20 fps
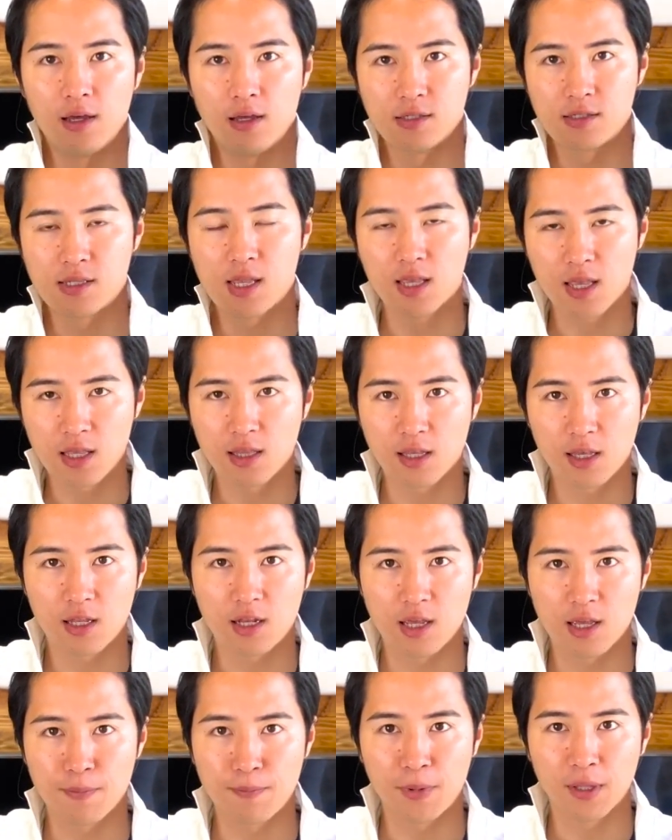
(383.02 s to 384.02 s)
世間的
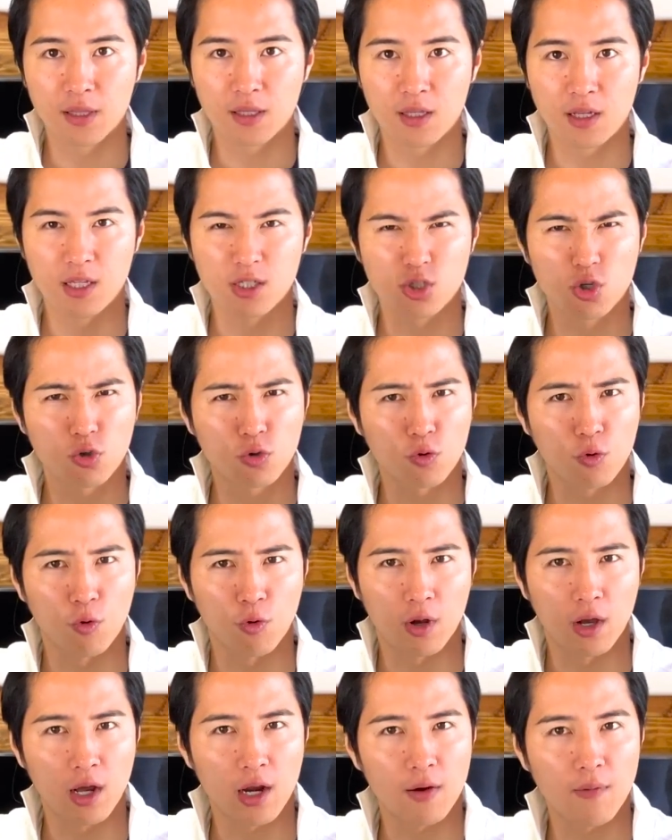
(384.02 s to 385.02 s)
に一般的にちょっと
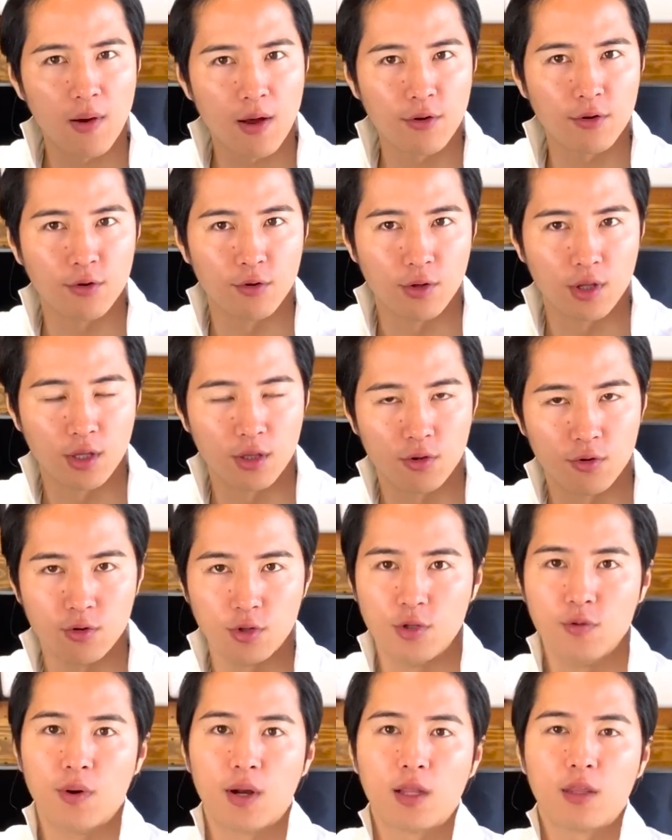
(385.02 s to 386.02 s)
柄悪いよねっていう風
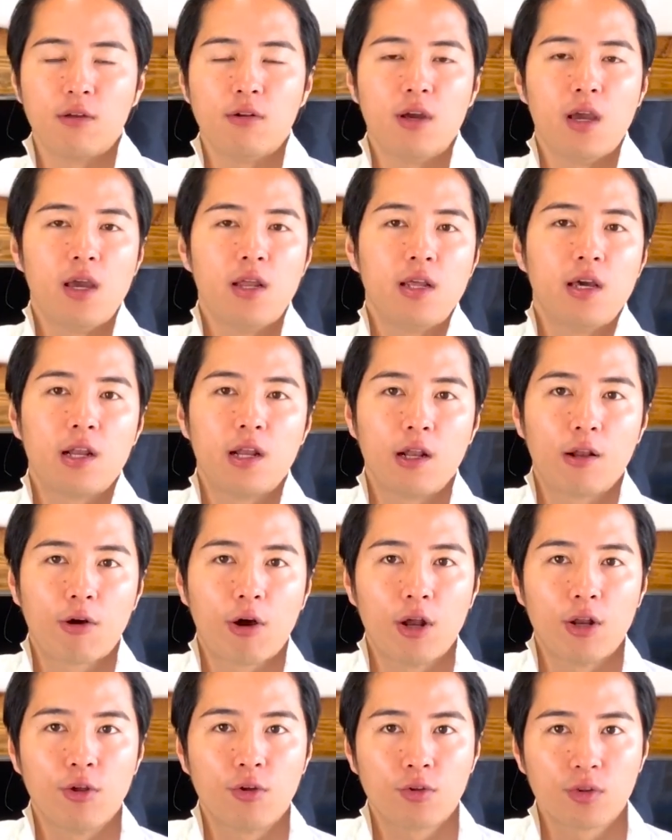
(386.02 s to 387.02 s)
に言われてるエリアなの
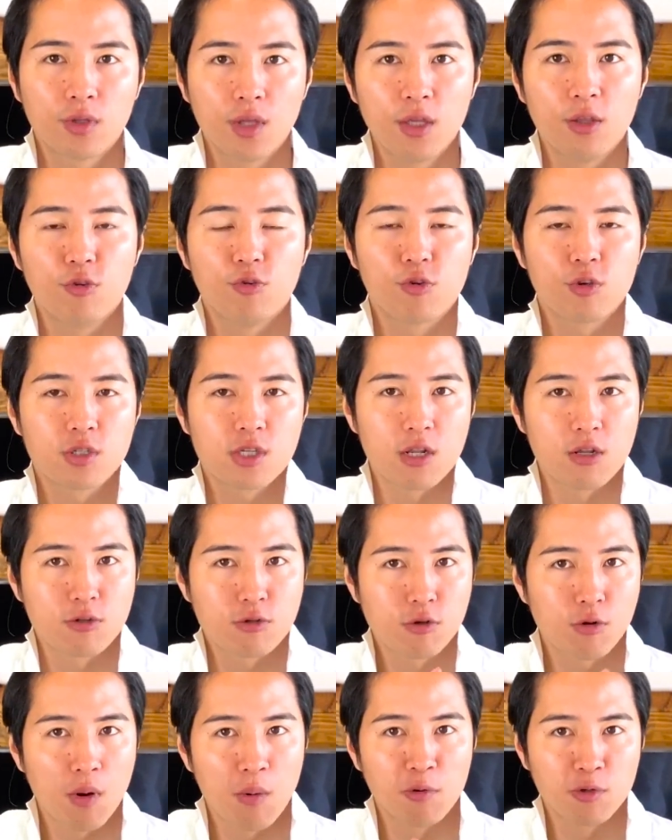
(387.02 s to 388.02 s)
かによって入居者さんの
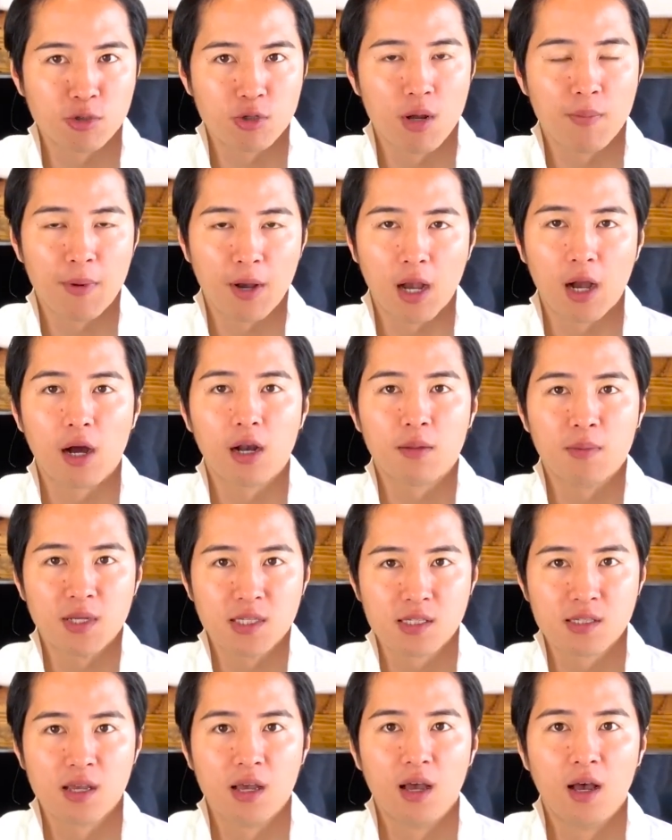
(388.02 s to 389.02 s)
層はもちろんやっぱ変わりま
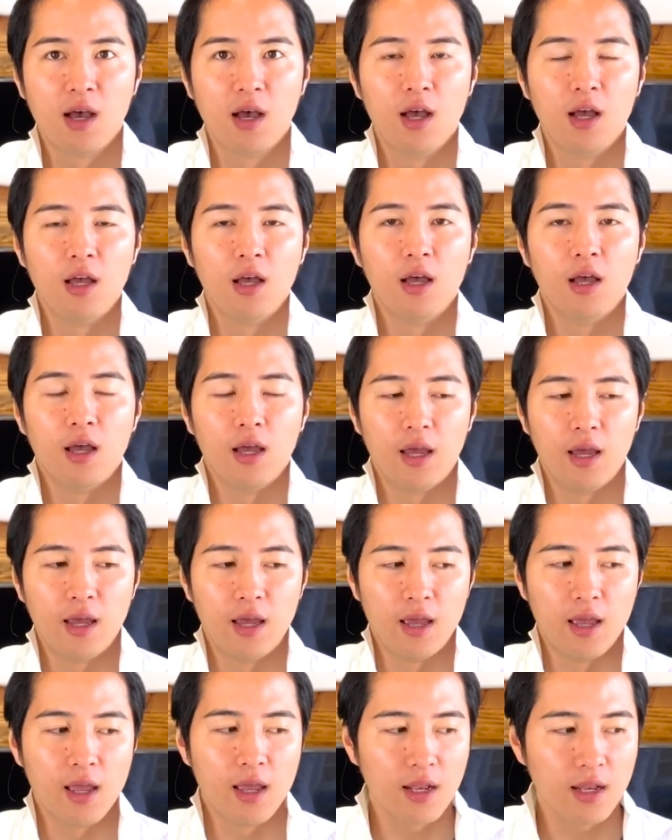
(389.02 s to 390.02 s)
す。
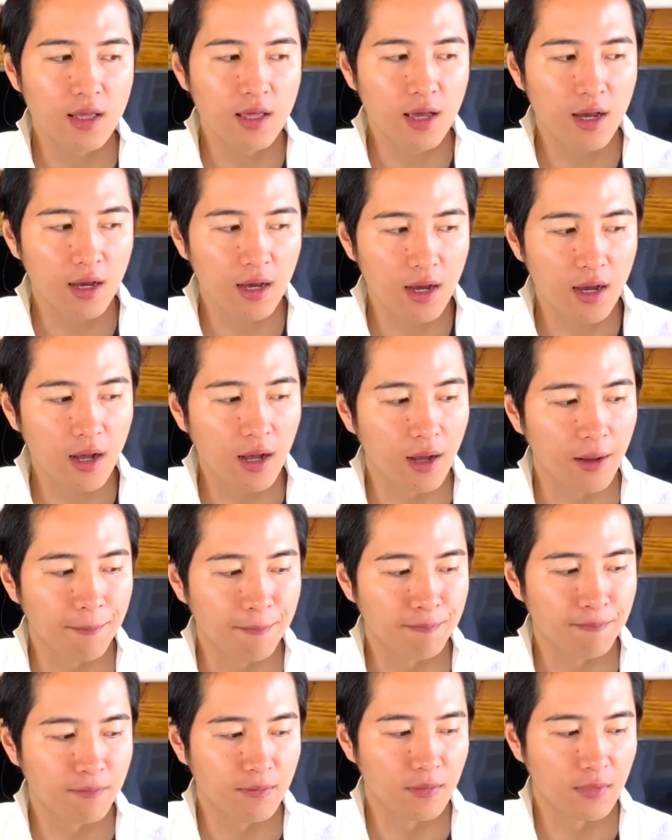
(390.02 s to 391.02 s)
エリアが
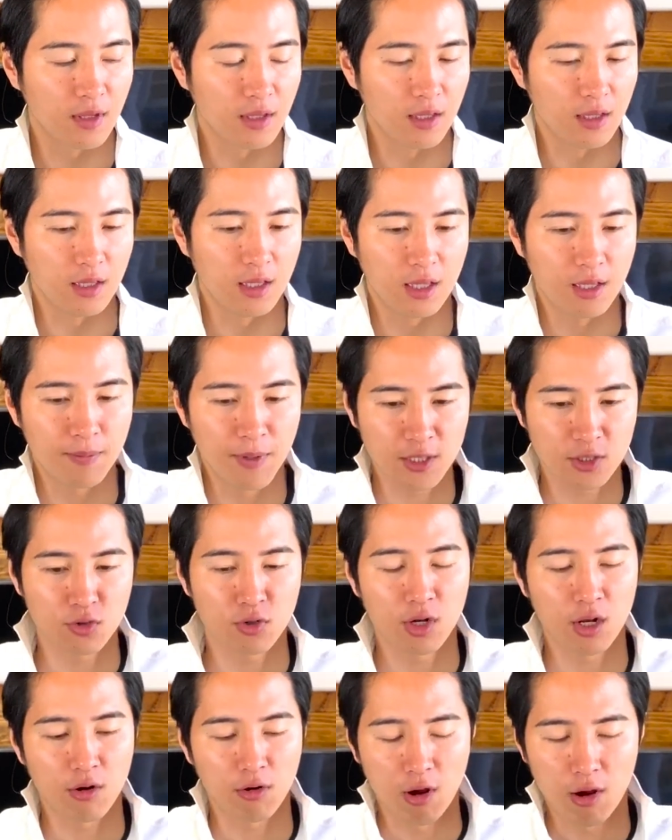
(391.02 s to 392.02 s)
いい場所
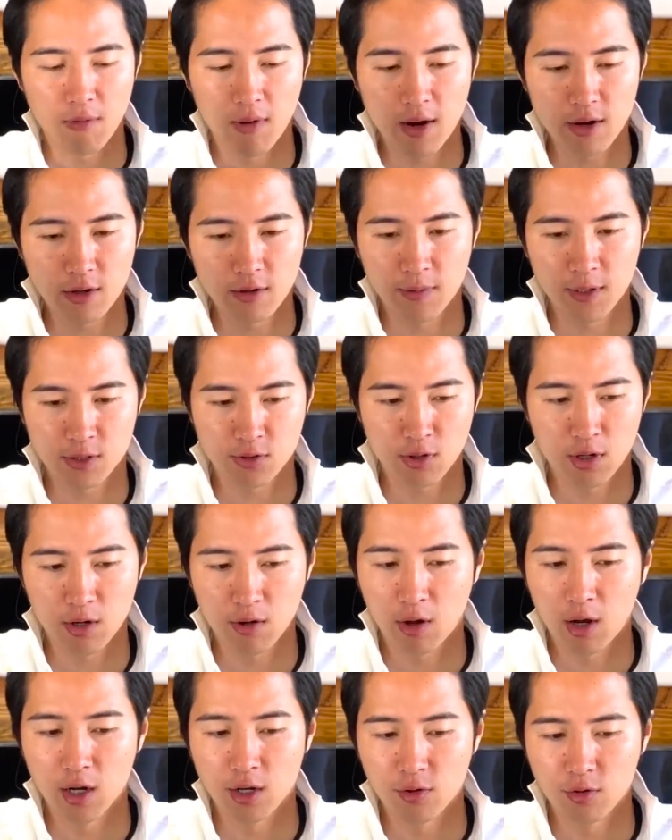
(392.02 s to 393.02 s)
なのか悪い場所な
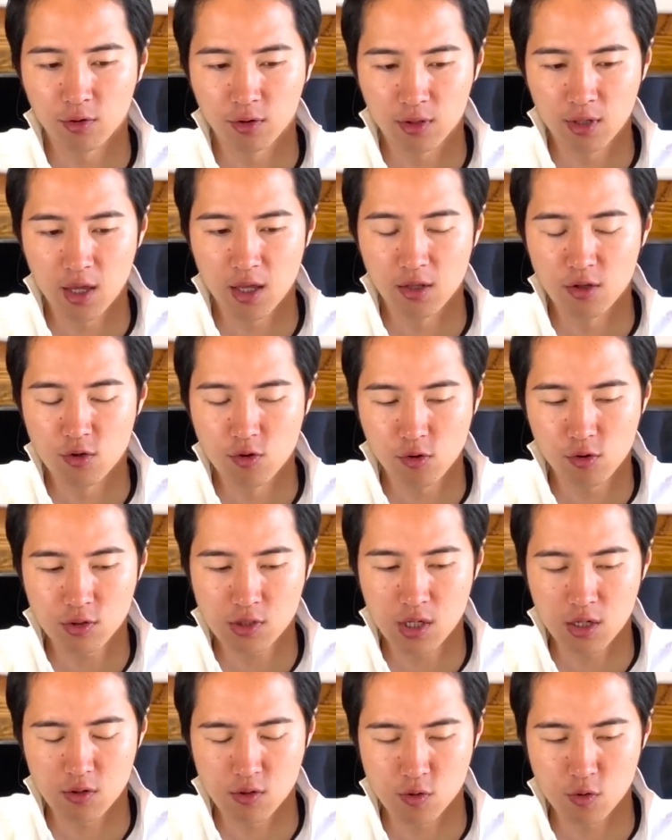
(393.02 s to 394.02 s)
のかによって入居者
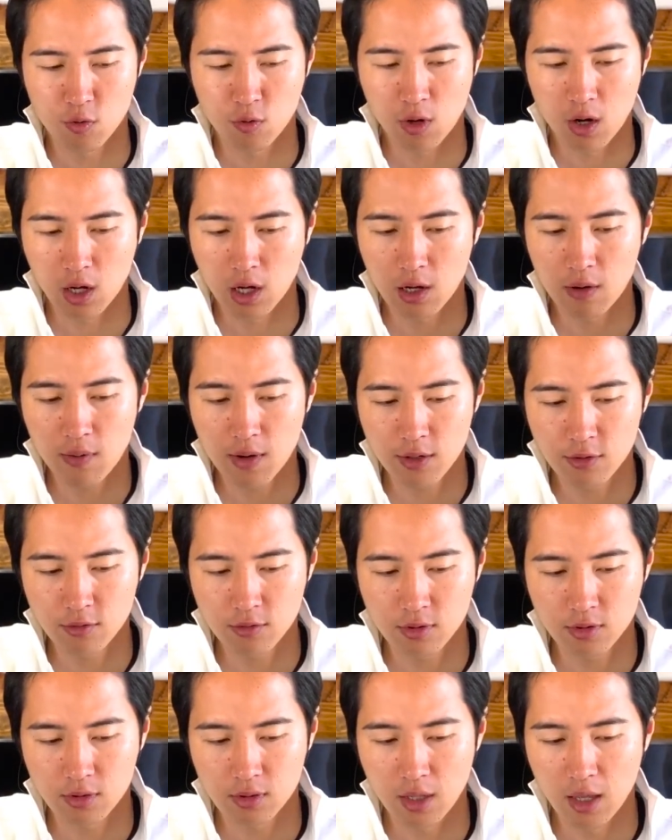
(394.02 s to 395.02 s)
さんの層が変わ
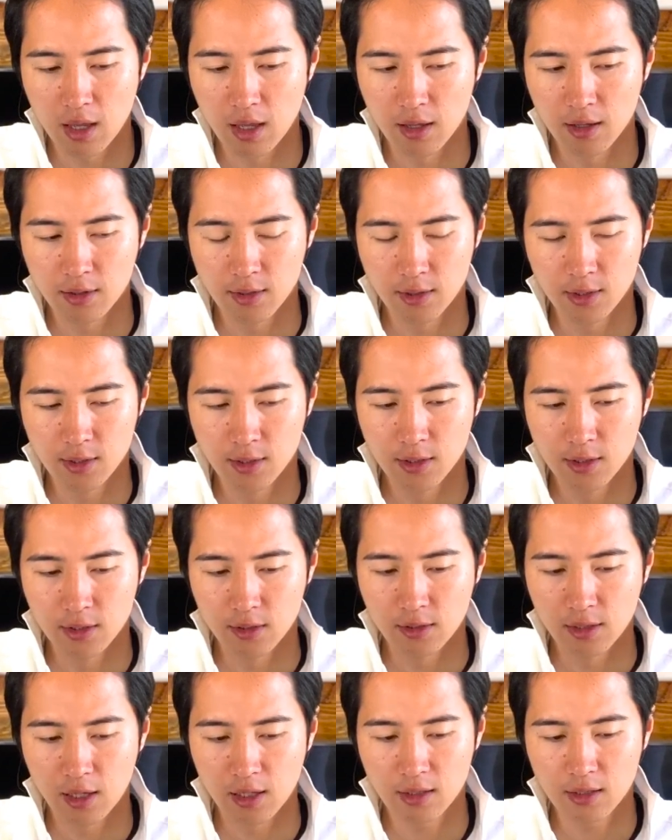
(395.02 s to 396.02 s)
るって
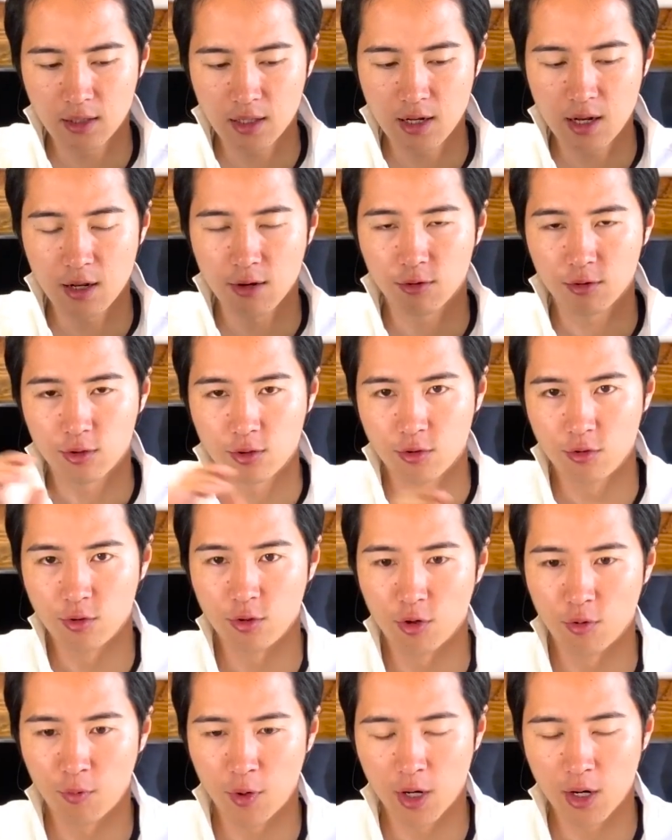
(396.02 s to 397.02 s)
なんでなのっていう風
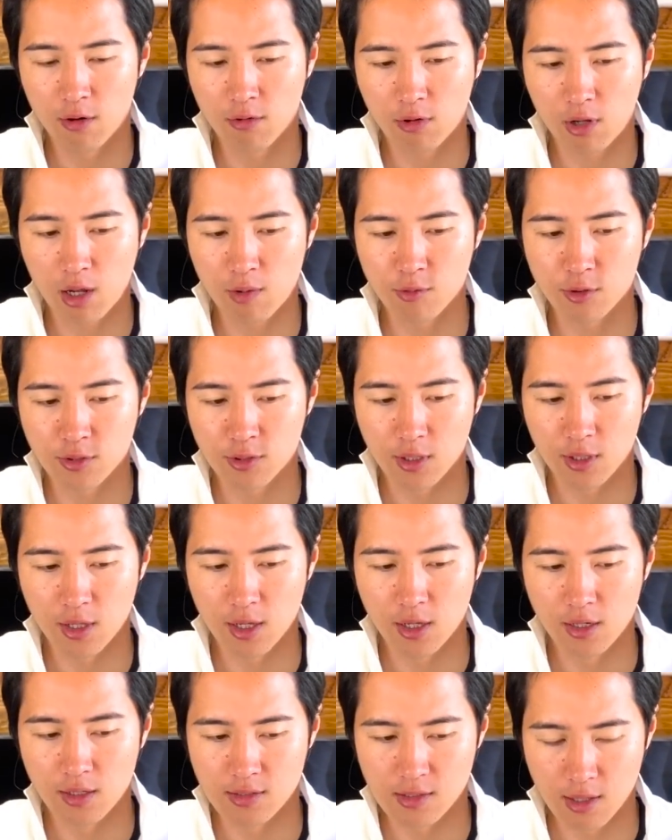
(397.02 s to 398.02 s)
に思われるかもしれな
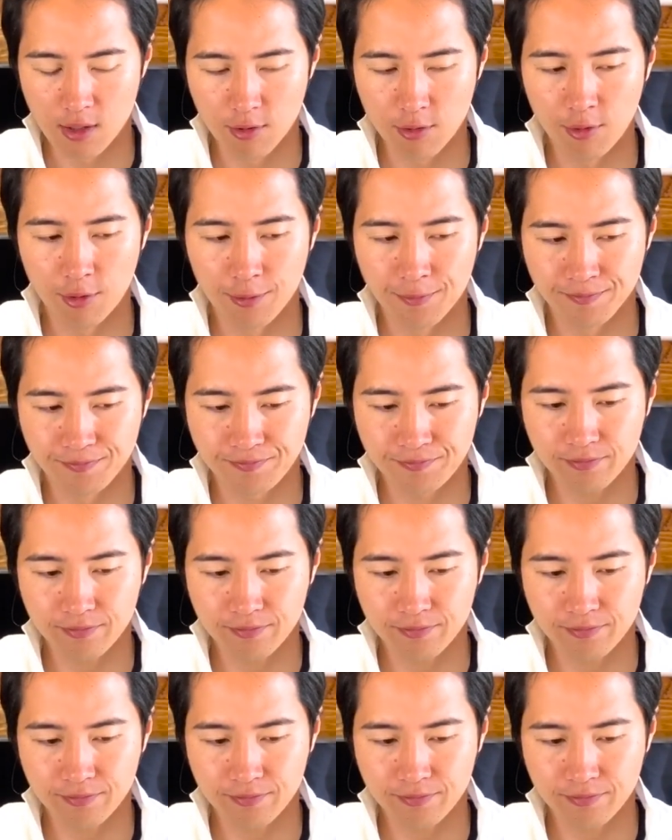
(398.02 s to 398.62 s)
いんですけど、